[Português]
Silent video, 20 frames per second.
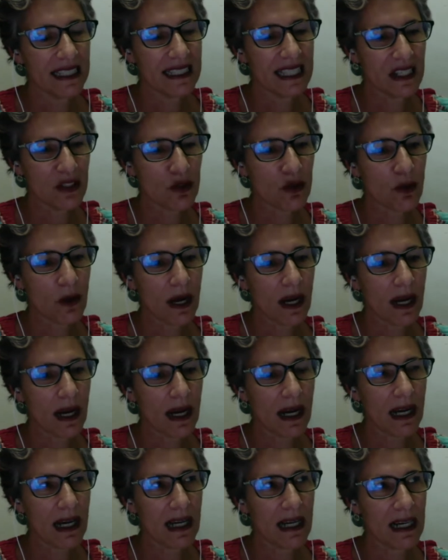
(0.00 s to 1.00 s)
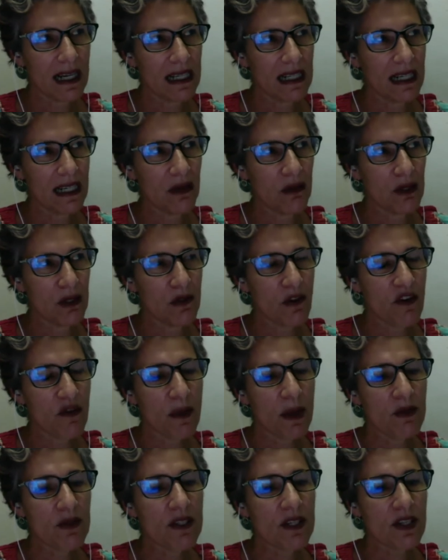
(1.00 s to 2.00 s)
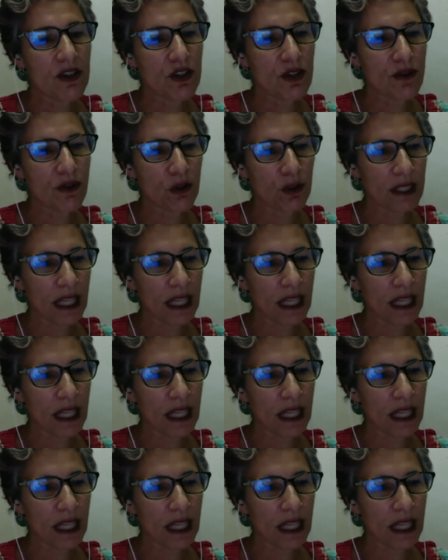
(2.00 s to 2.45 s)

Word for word: que a sua, a, a, o desenvolvimento científico